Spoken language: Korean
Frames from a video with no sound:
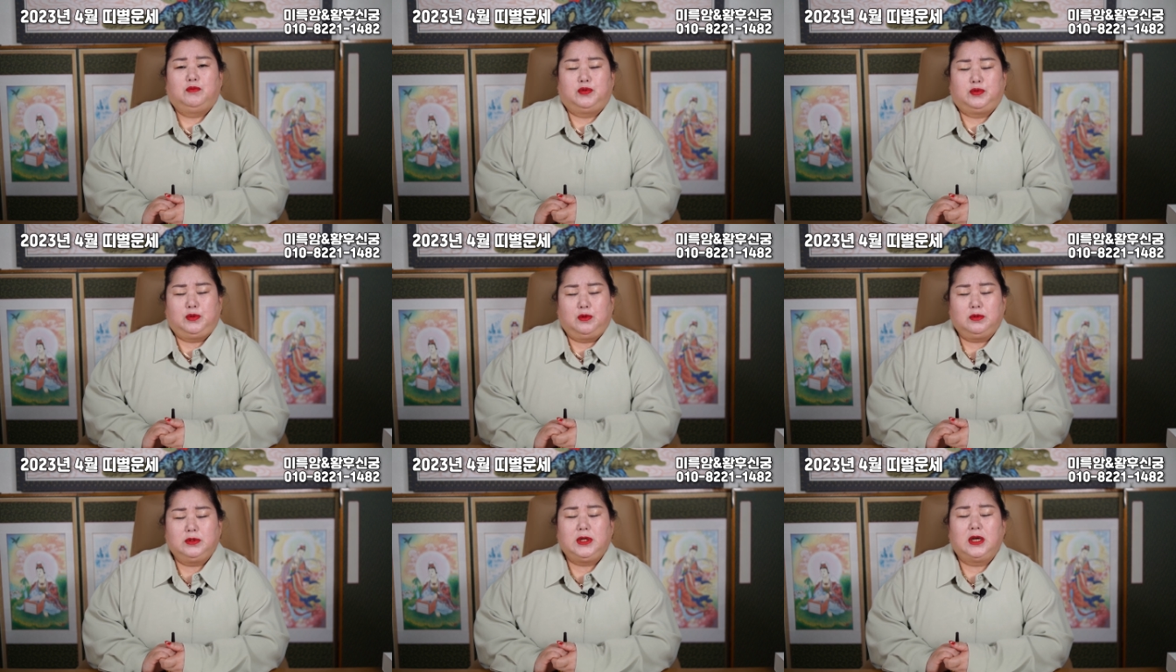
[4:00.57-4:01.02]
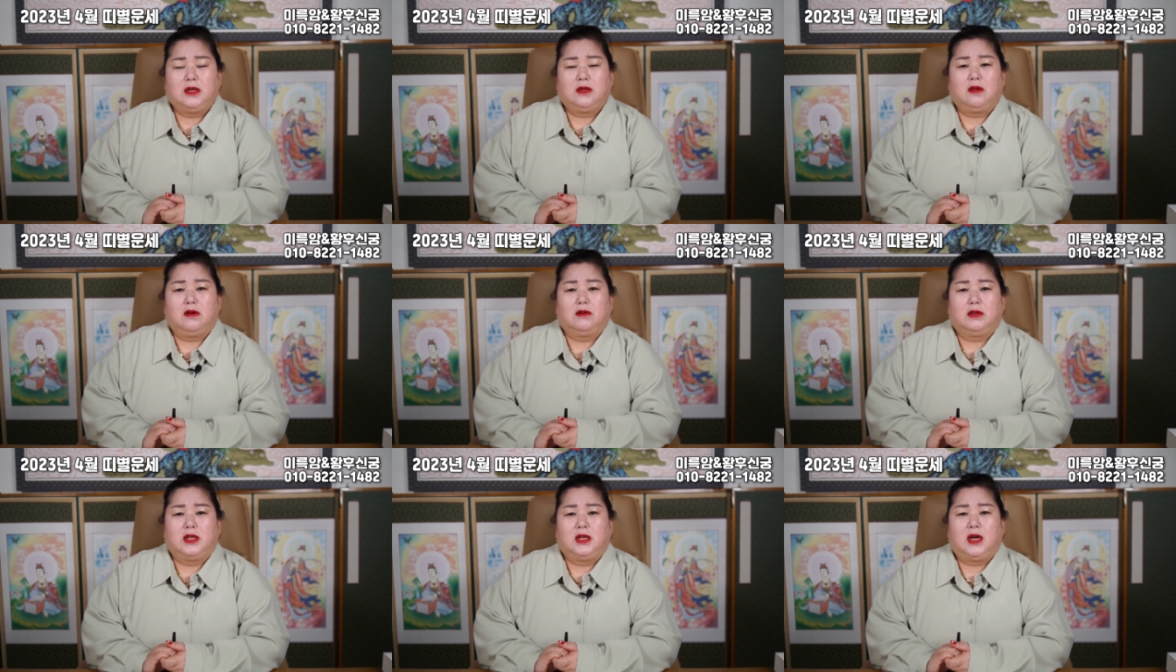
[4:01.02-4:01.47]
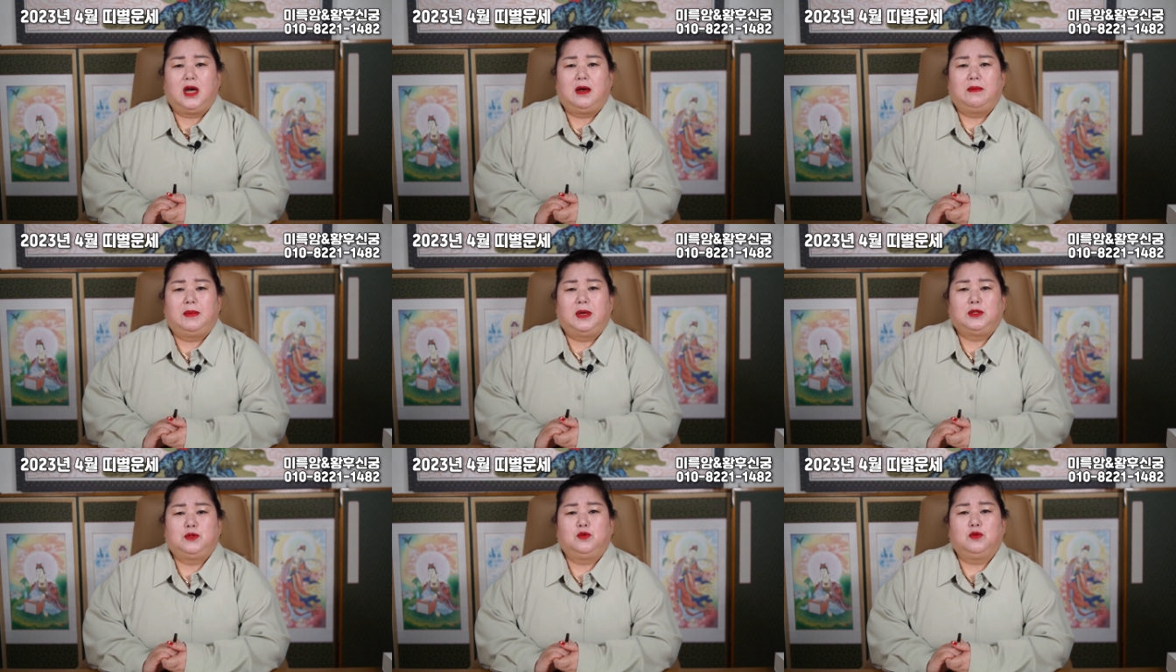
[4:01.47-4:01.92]
부동산 경기가
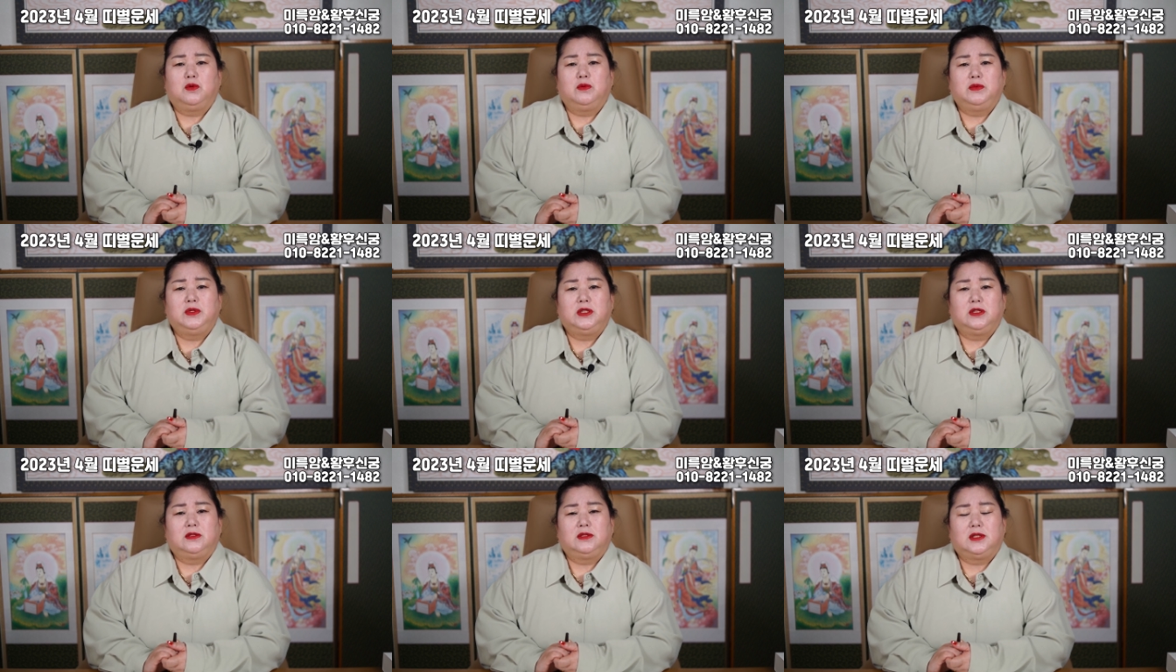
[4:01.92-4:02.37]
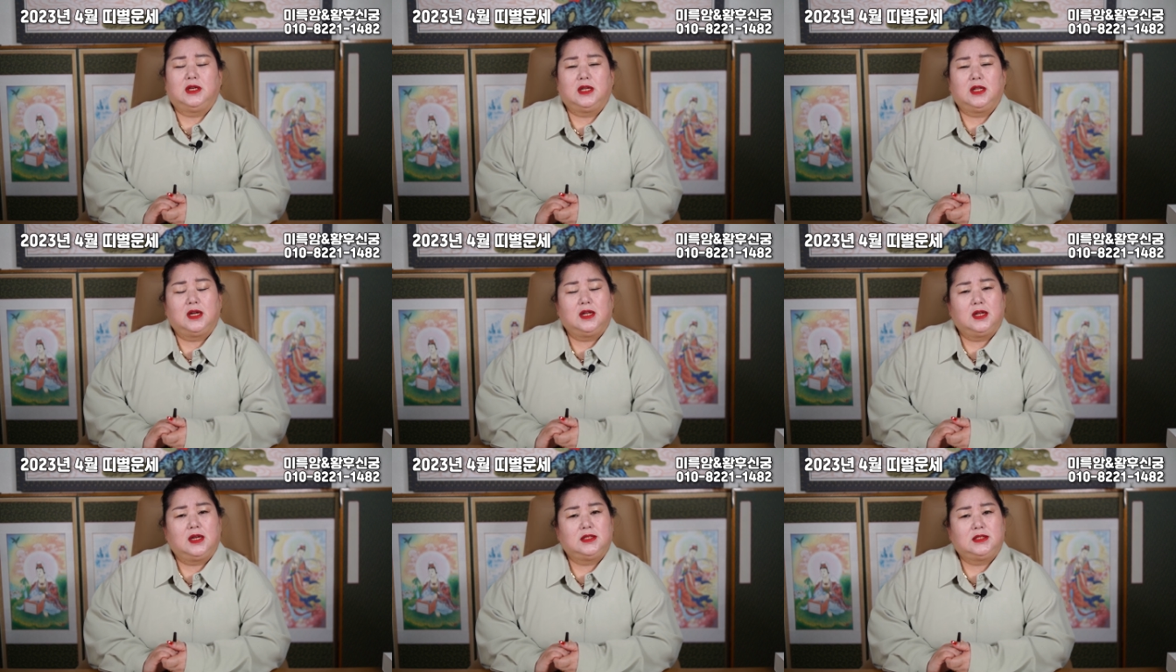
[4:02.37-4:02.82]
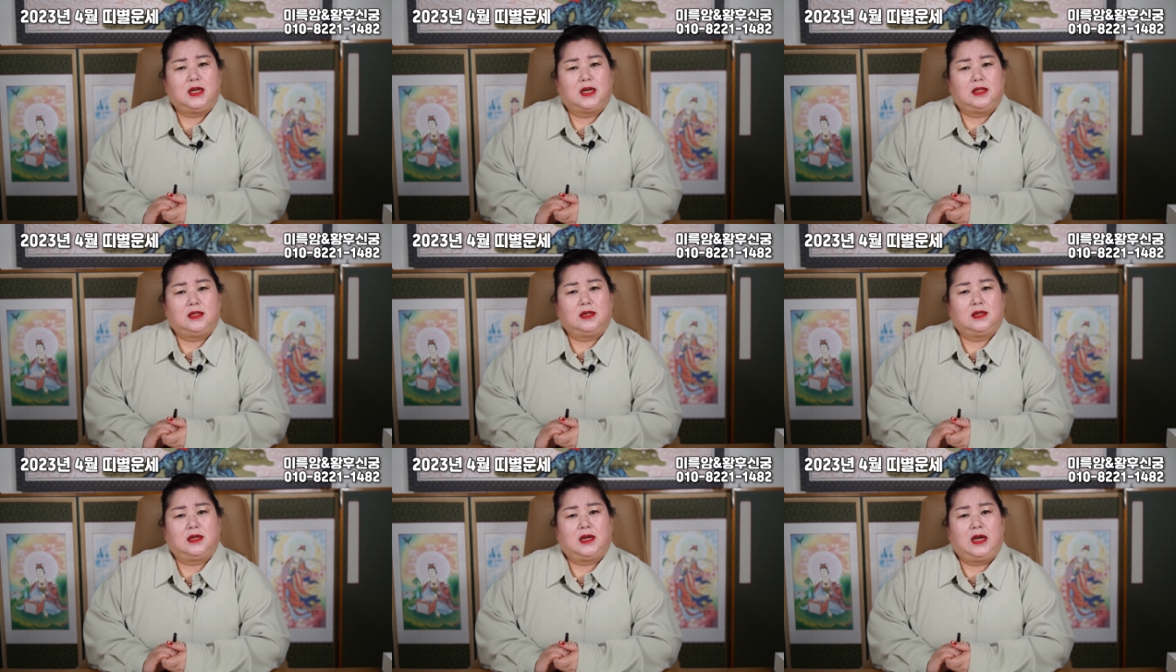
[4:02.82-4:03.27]
아마 조금씩은 살아나지
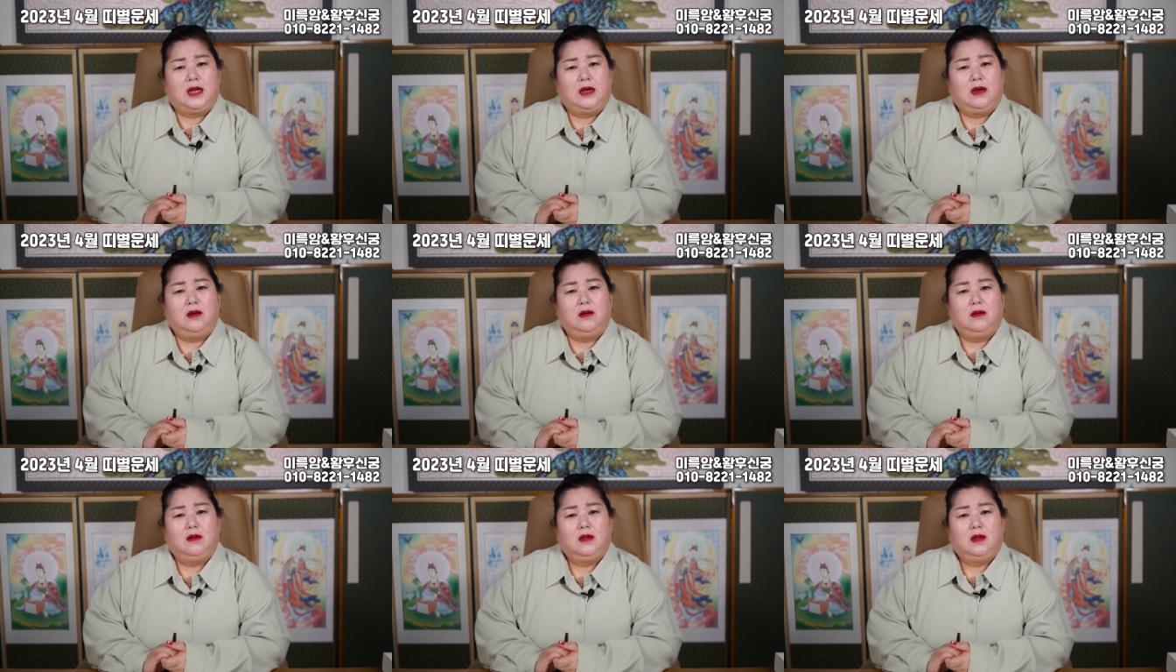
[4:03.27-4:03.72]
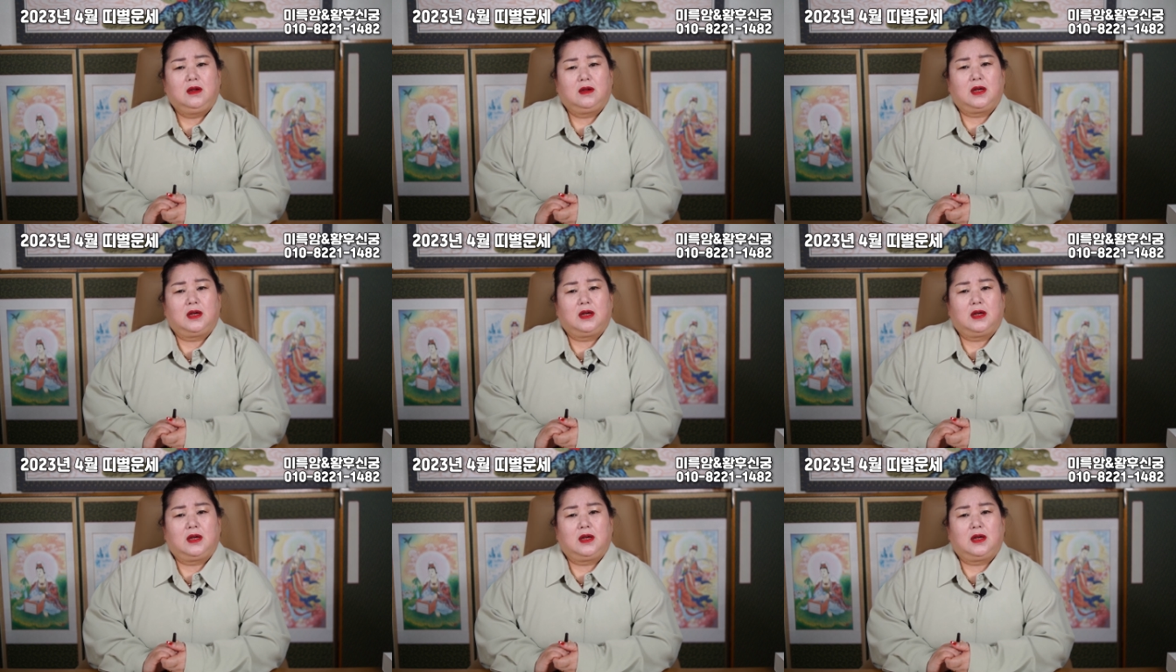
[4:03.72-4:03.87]
않을까요?